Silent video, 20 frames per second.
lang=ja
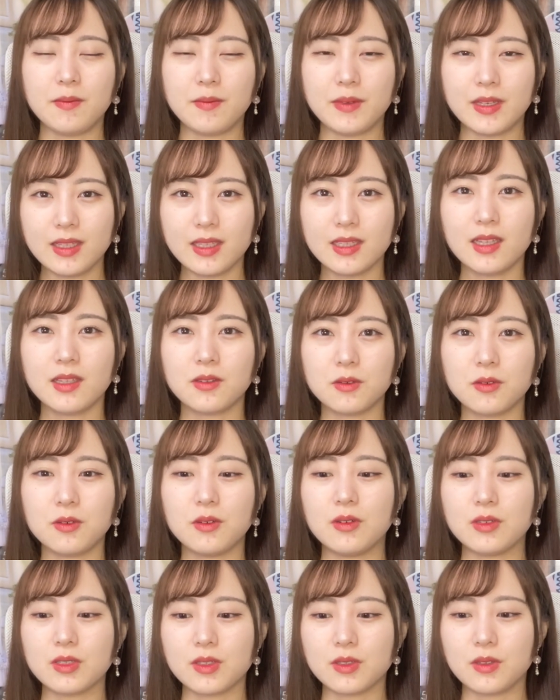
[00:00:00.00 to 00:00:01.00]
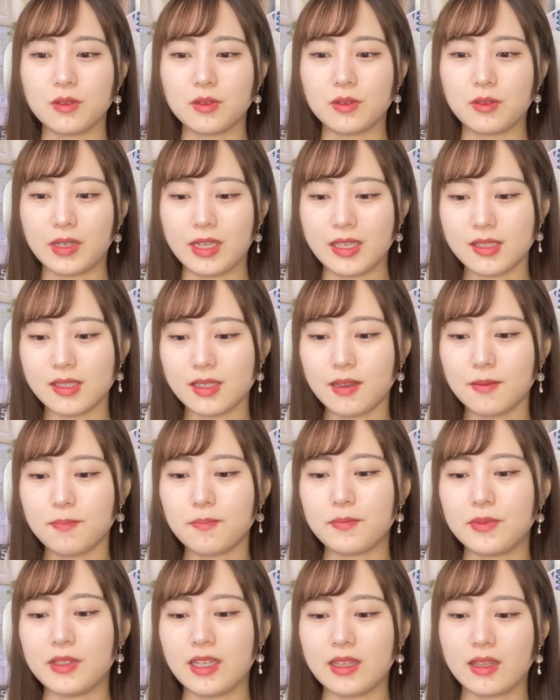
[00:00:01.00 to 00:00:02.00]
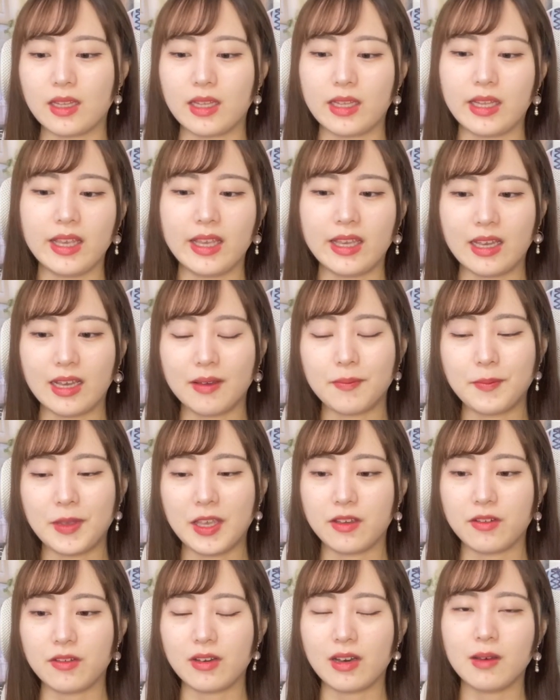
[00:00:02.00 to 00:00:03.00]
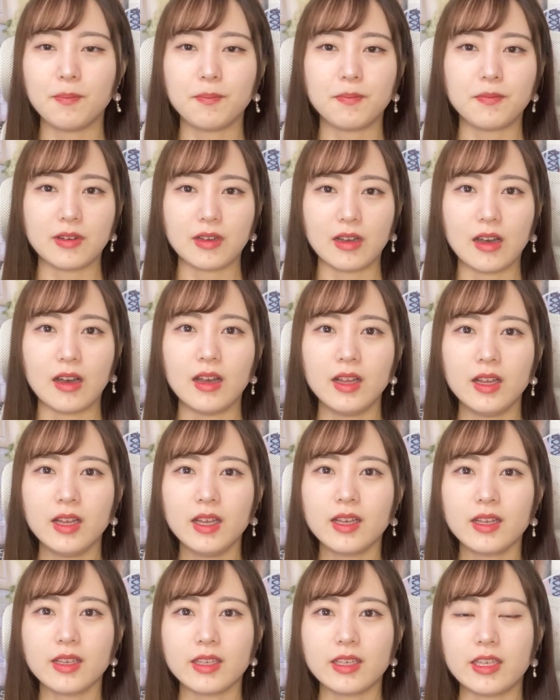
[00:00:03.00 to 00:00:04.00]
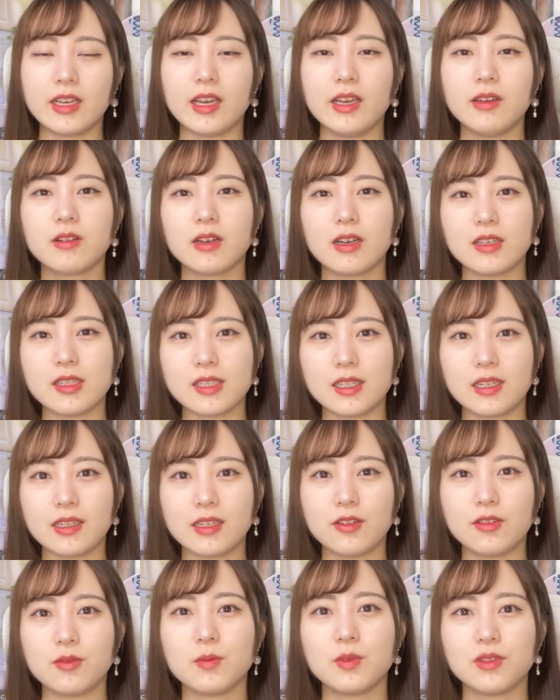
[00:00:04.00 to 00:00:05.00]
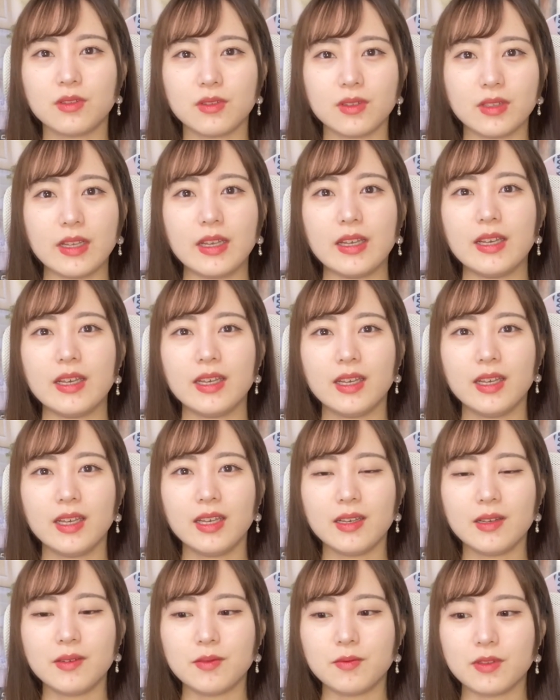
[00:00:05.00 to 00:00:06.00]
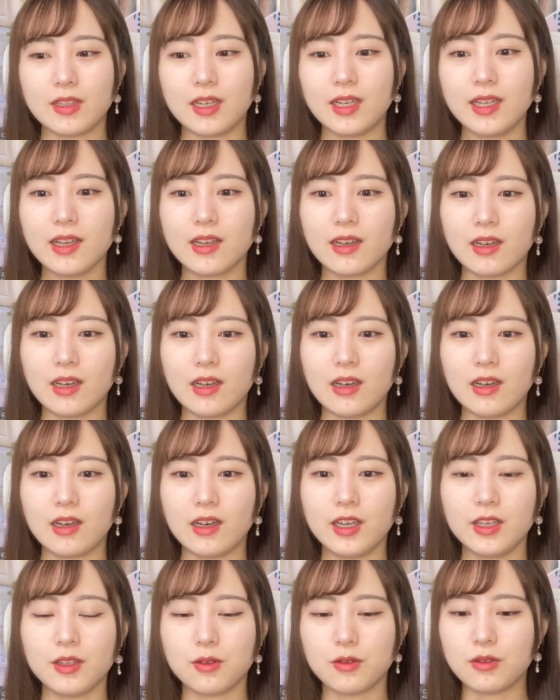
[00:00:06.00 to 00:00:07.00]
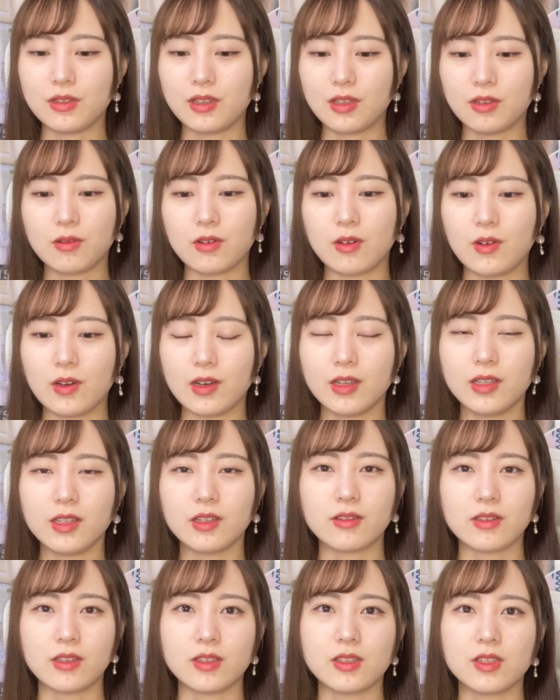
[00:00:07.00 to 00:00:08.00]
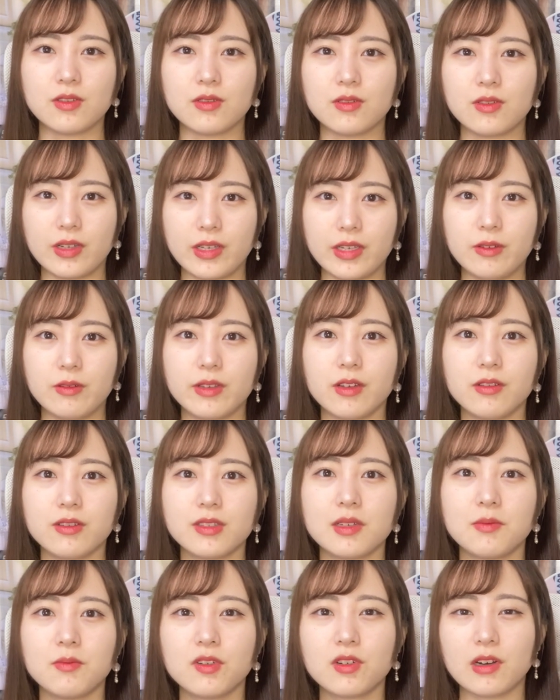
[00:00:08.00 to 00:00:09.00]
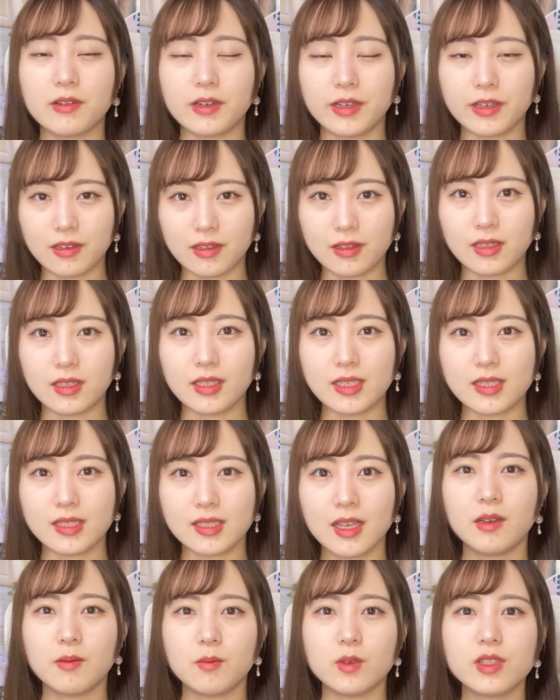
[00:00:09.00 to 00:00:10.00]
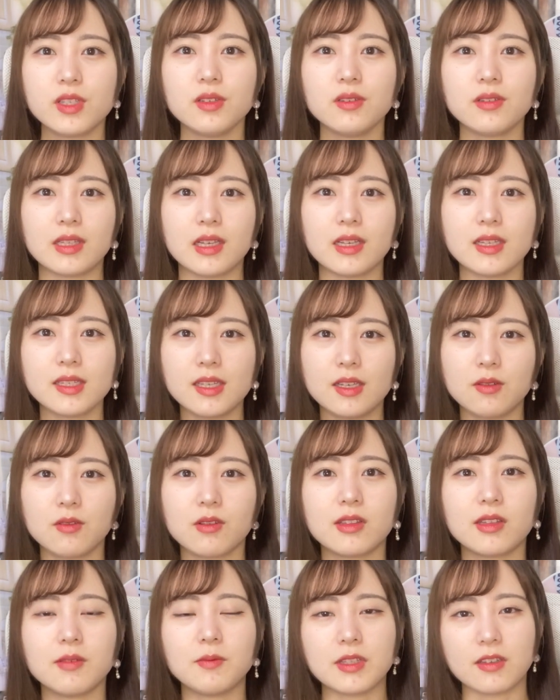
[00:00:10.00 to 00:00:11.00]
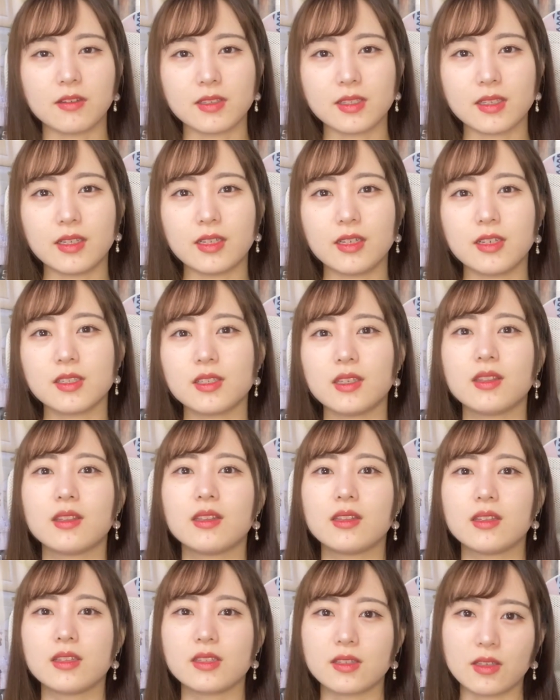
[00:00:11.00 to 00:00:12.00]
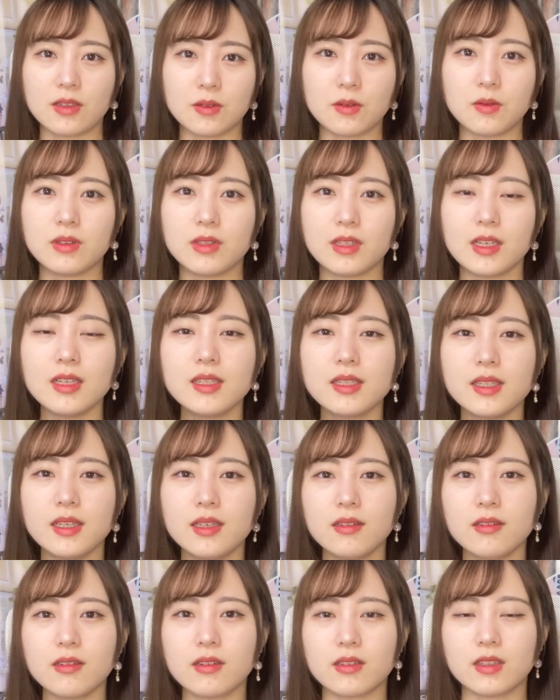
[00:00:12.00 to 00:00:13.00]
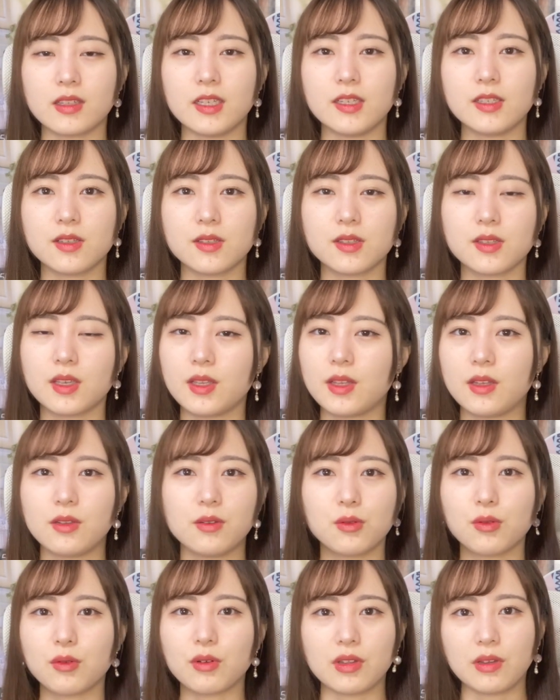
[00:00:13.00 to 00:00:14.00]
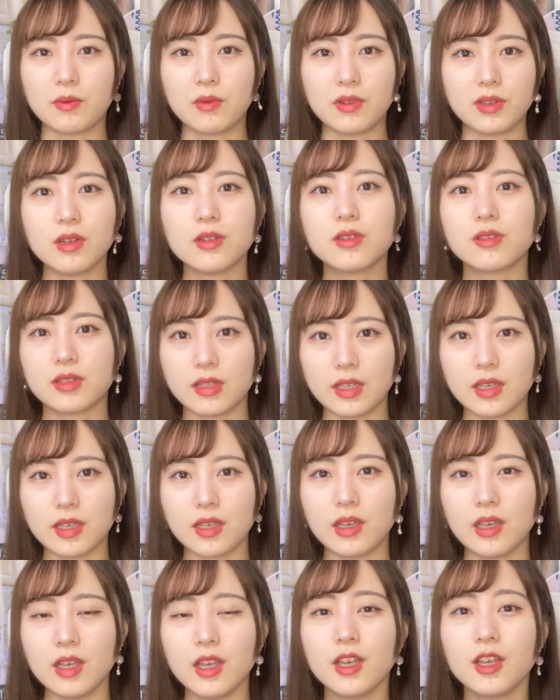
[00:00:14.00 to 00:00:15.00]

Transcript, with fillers: みんなのそのドレスアップだったりヘアメイクアップが気合を感じられるもので、もう誰がアイドルなのか分かんなくなっちゃうぐらいお客さんも可愛かったです。もちろん男性の方もたくさんいらっしゃったんですけど、男性だから T シャツ着てるとかでもなくて、